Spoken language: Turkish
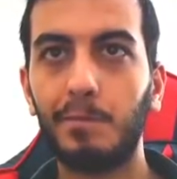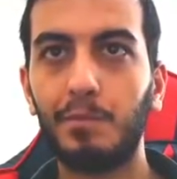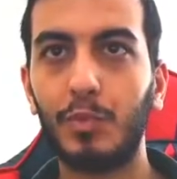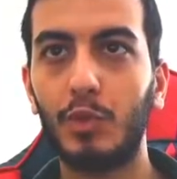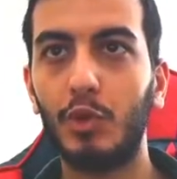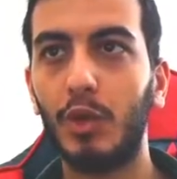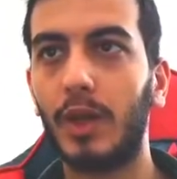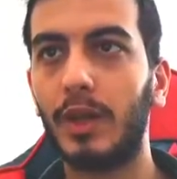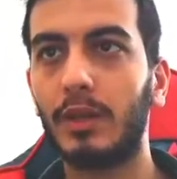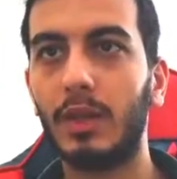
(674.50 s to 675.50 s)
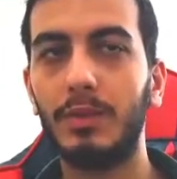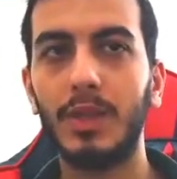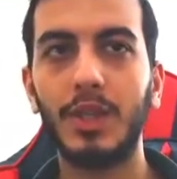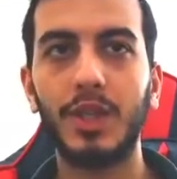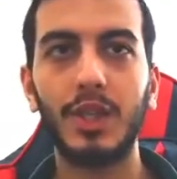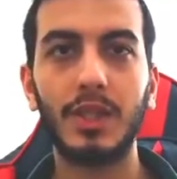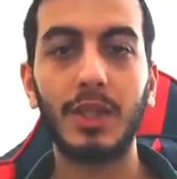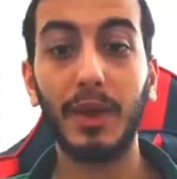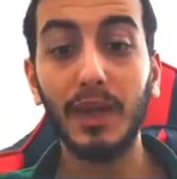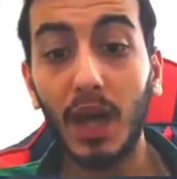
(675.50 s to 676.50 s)
Bütün kaynaklar bizden çıkacaksa
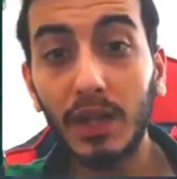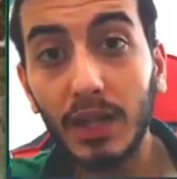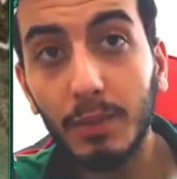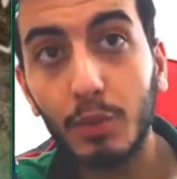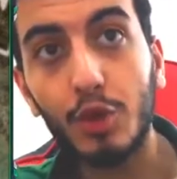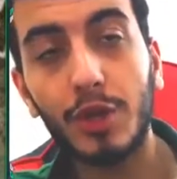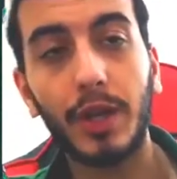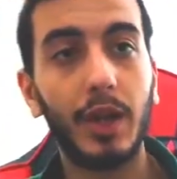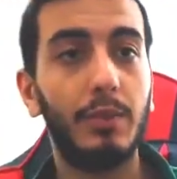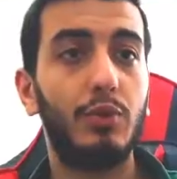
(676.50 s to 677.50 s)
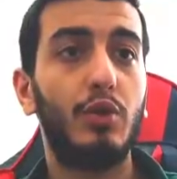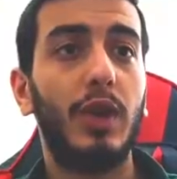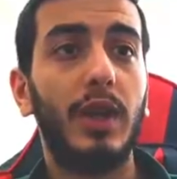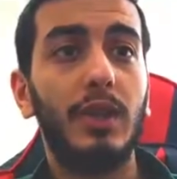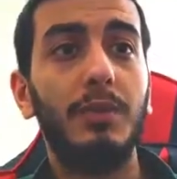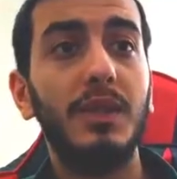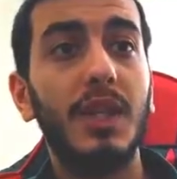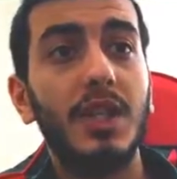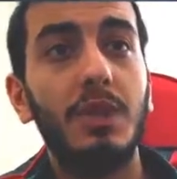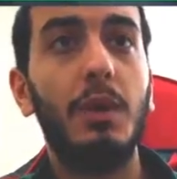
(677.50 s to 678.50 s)
ben ne anladım bu işten ya? Bütün kaynaklar
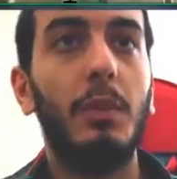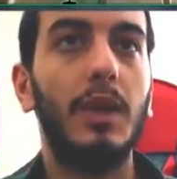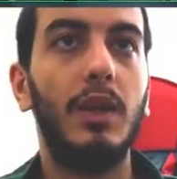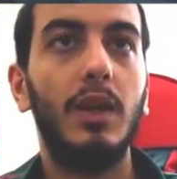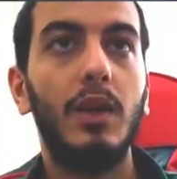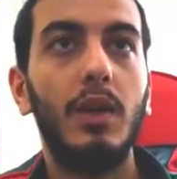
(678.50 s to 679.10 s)
bizden çıkmamalı.